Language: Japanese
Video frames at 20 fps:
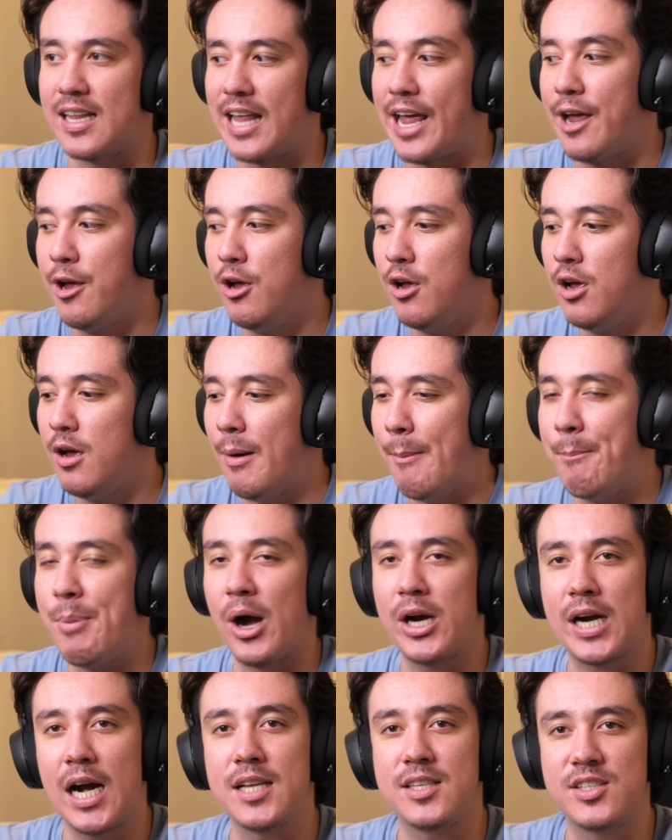らね。
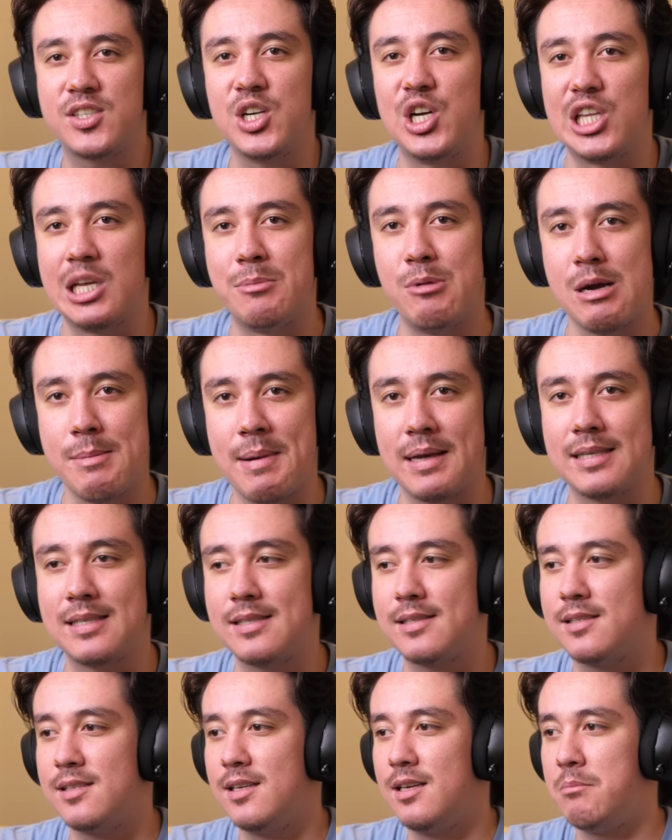爆発すると思いま
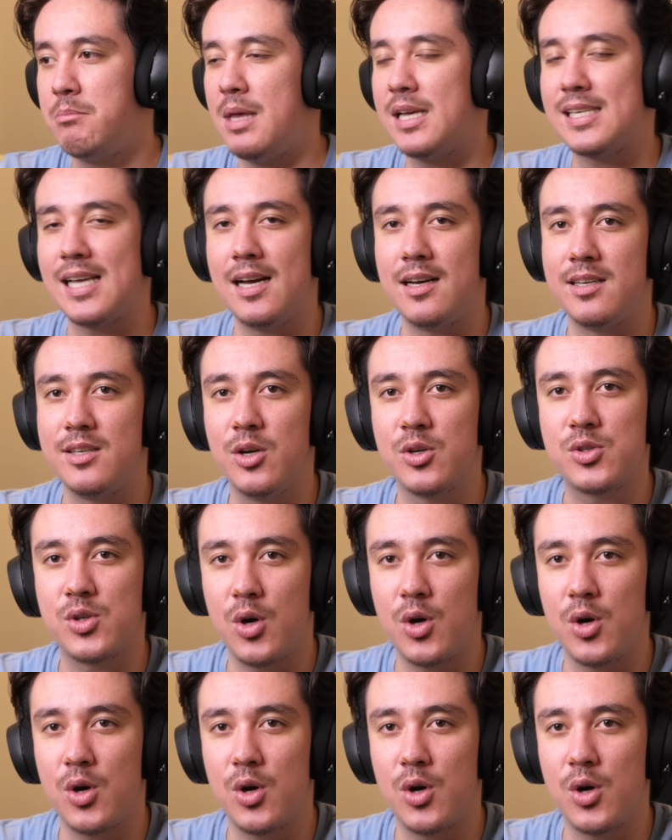す。皆さん予